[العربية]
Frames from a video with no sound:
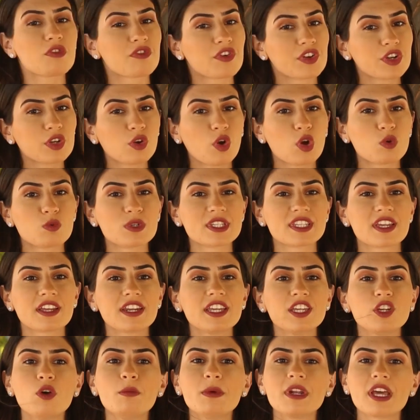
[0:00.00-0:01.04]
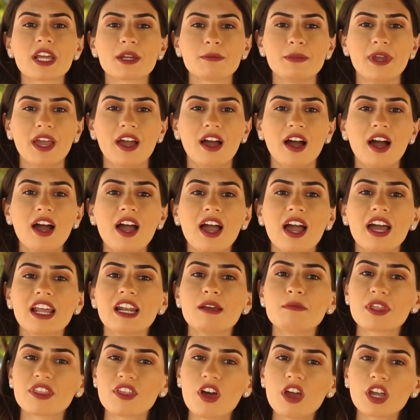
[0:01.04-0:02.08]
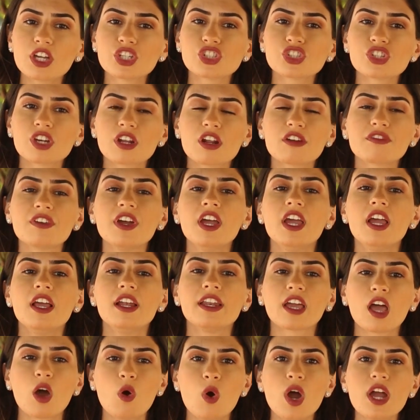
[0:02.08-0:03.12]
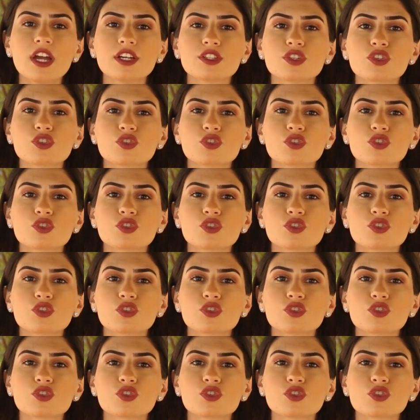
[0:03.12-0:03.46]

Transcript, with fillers: وفريق الوزاري يوم الأربعاء على ميثاق الشرف لقواعد